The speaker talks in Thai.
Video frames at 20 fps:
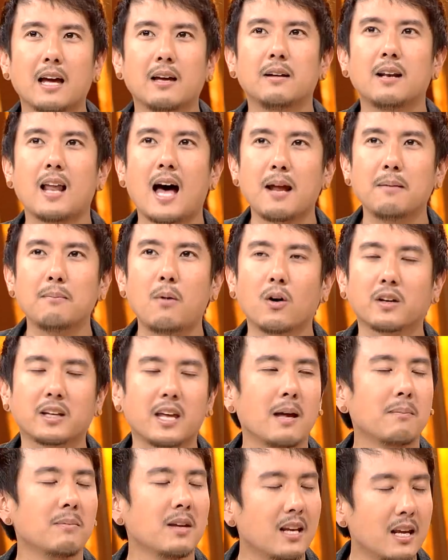ยร้านบอร์ดเก
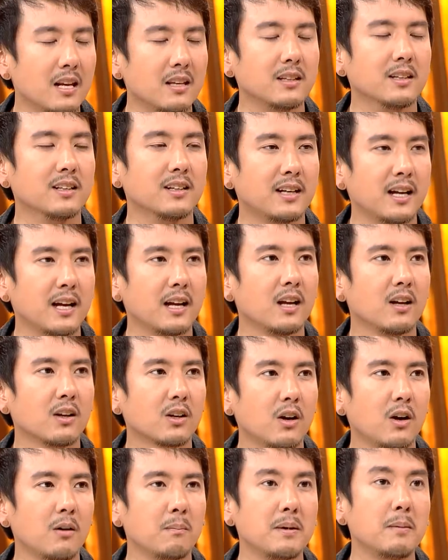มในเน็ตเยอะฮะแล้ว
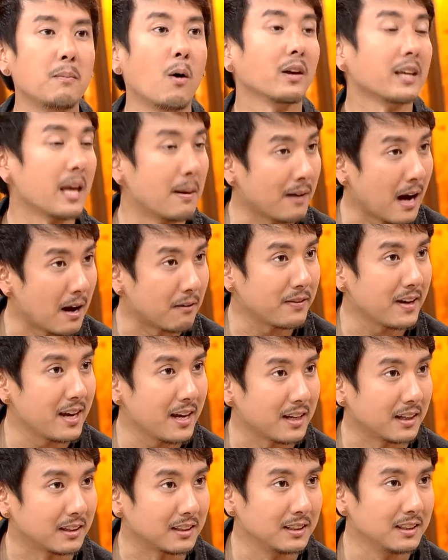ก็มีบอร์ดเกมคาเฟ่
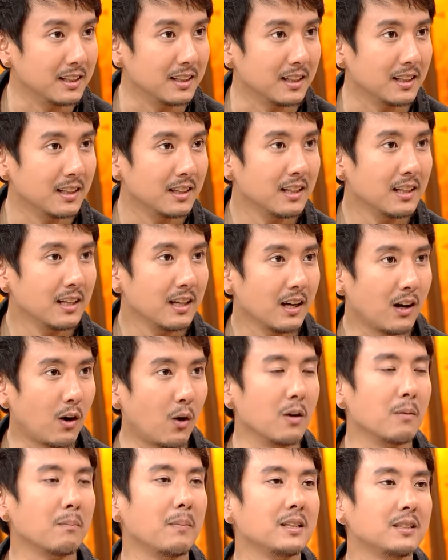เกิดขึ้นเยอะ ค
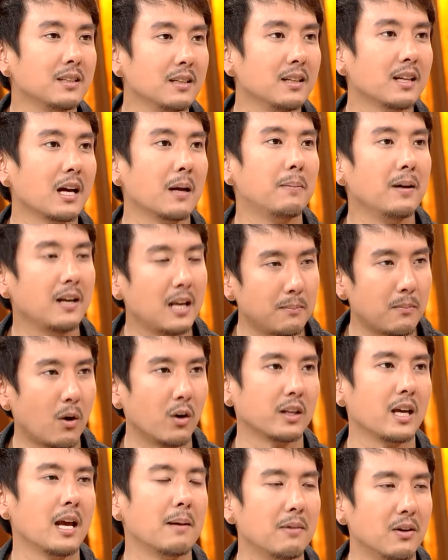นไปเจอกันเพื่อเล่นบอร์
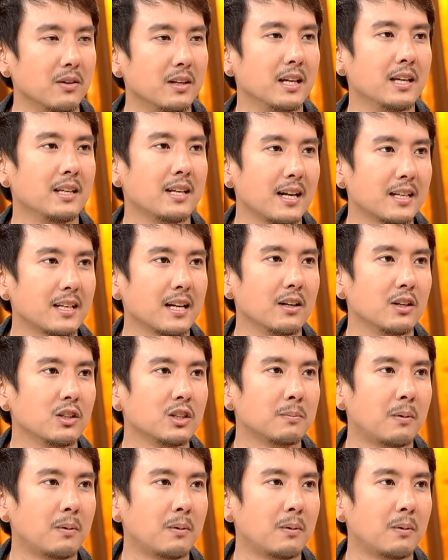ดเกมเหล่านี้นัดกันโดยเฉ